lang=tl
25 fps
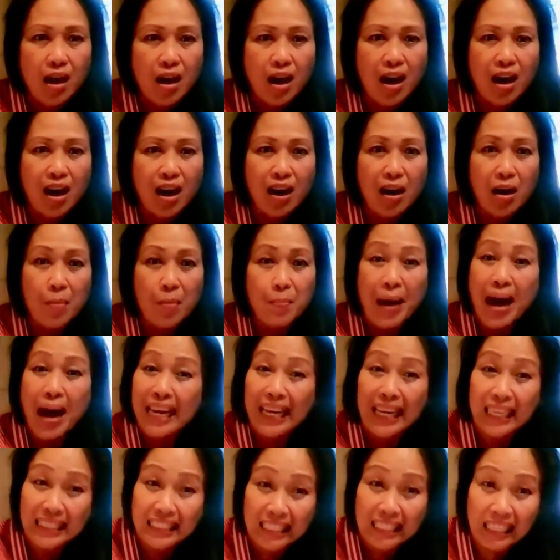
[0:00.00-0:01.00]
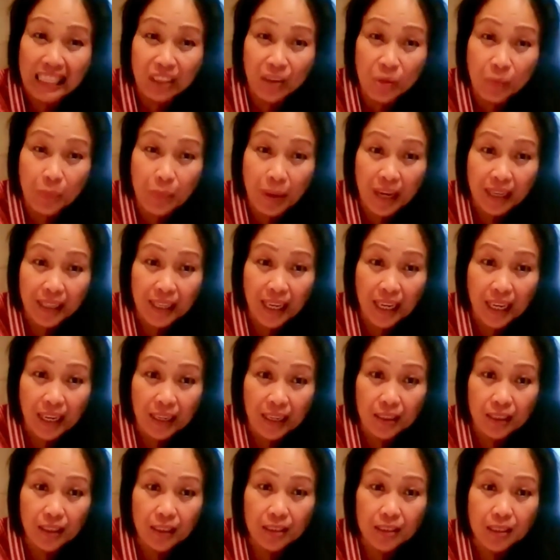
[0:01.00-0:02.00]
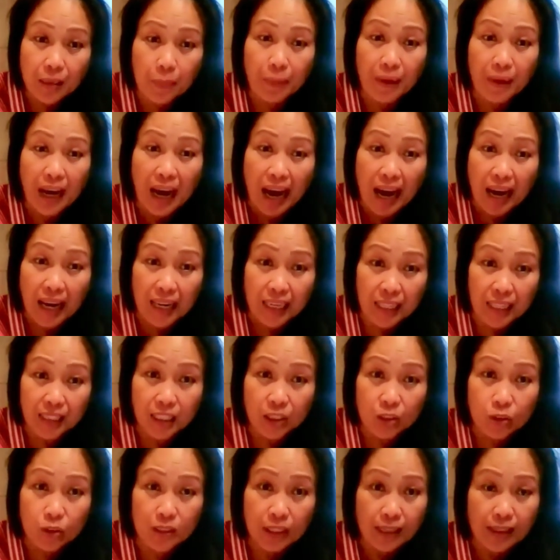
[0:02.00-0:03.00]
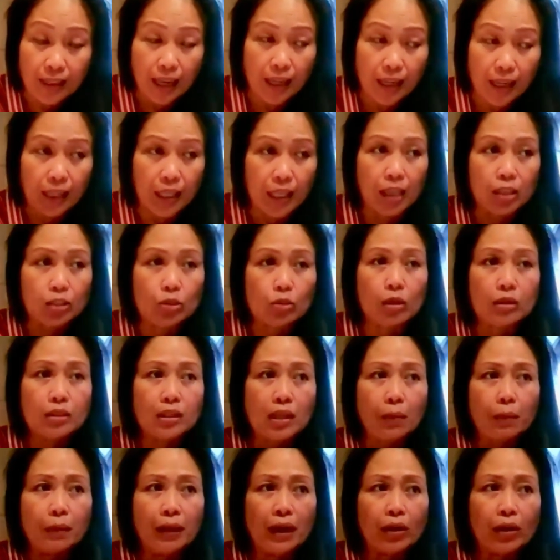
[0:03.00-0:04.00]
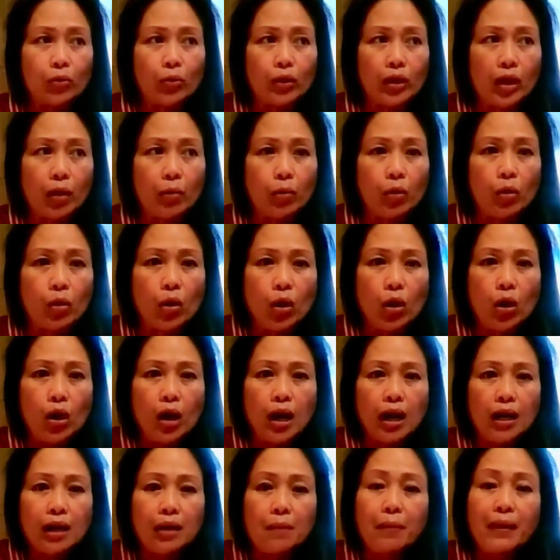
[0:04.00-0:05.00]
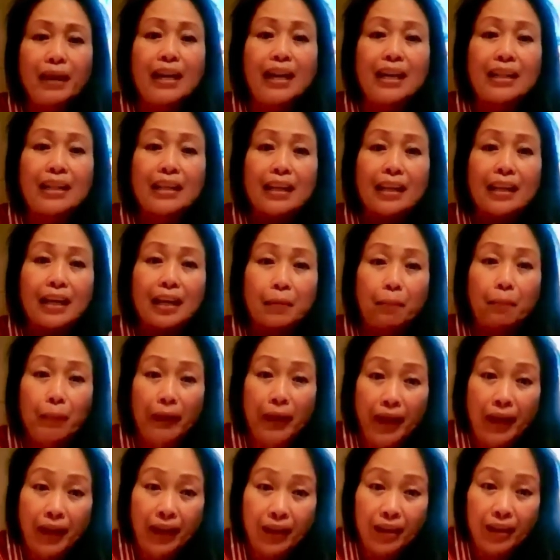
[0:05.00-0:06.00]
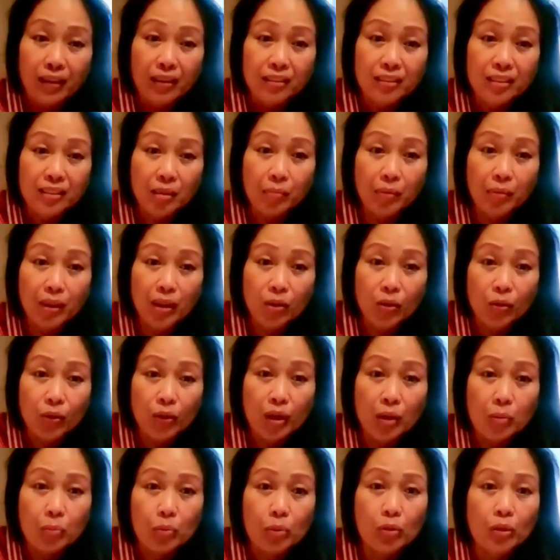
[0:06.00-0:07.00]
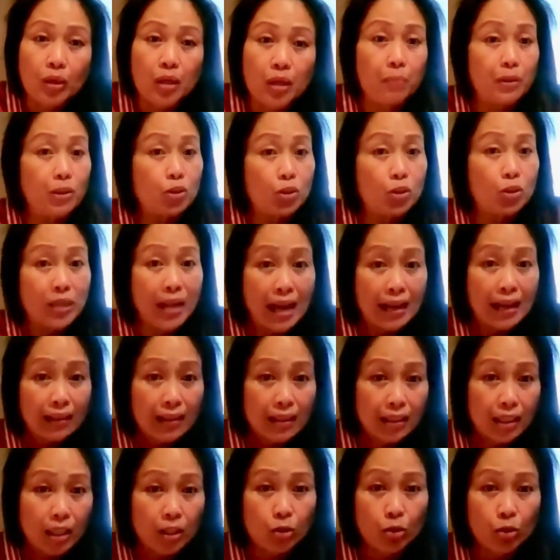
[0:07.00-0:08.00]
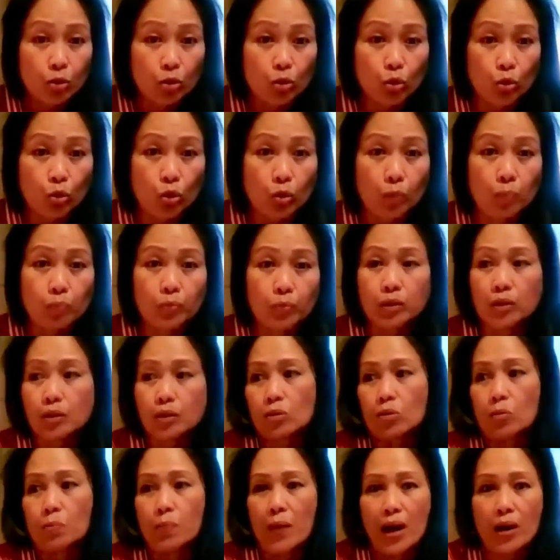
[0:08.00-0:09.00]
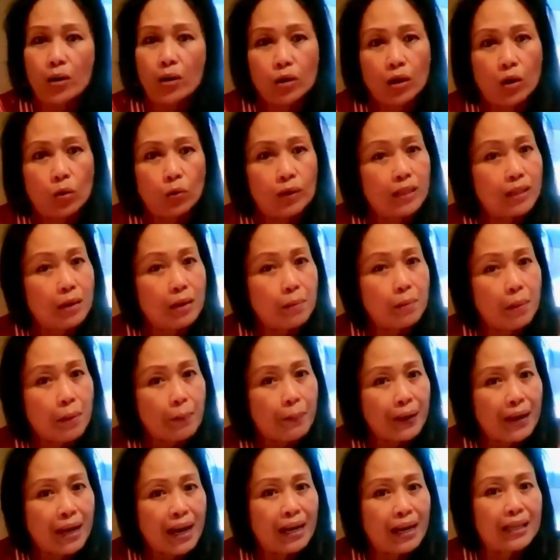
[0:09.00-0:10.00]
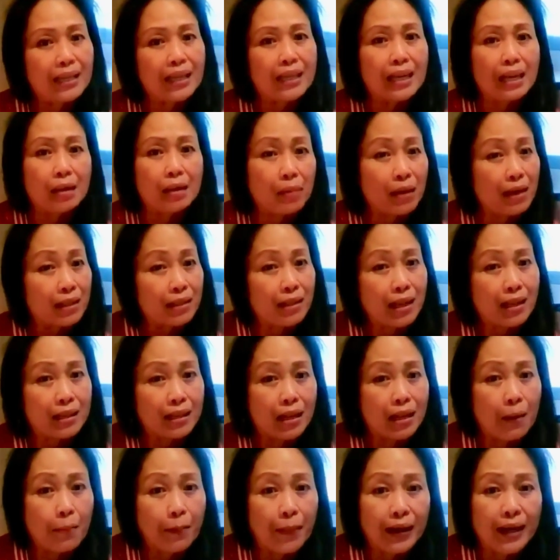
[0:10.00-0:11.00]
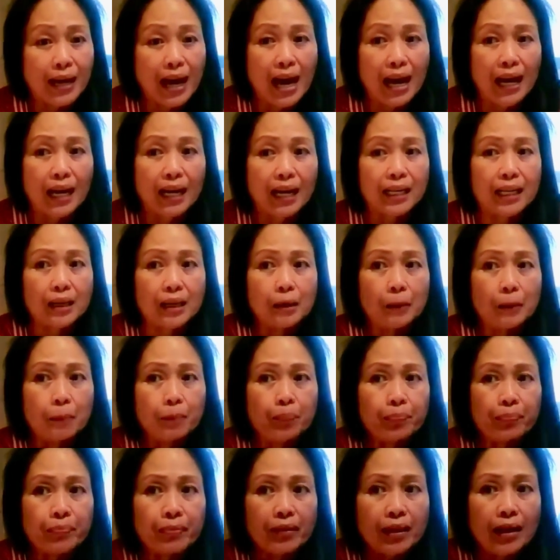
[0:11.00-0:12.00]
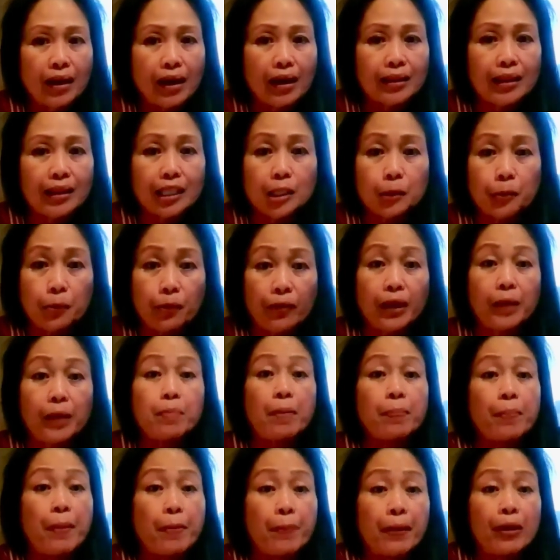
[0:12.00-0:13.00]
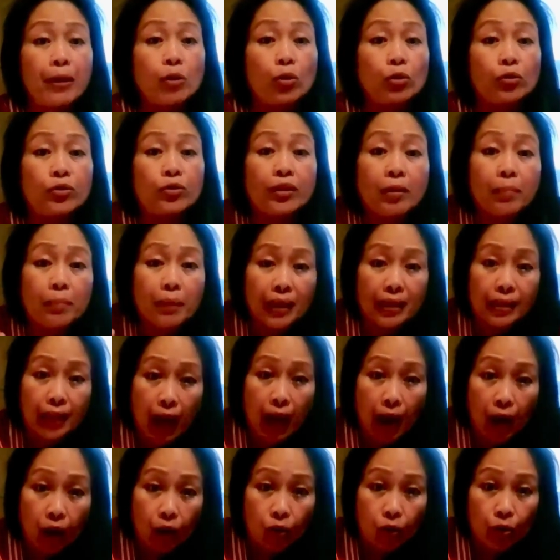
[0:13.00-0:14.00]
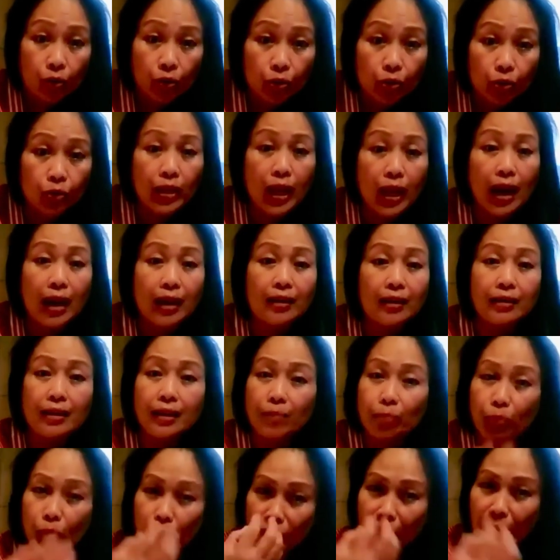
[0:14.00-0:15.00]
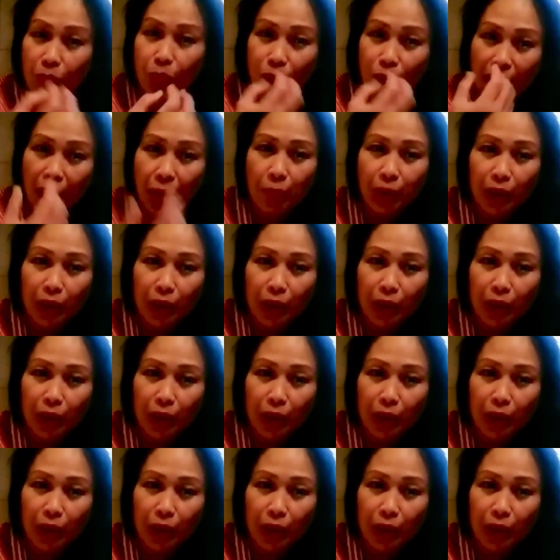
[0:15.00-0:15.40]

uh, mahal kasi yung bayad sa pag-aaral dito sa Italia. So sabi ng kuya mo, ibigyan natin ng libre. Sabi ng kuya mo, i-video natin sa YouTube kung paano gawin niya mga pagkain na yan, mga Italian na pagkain. At least free mapapanood ng mga tao. Yun ang motibo oh,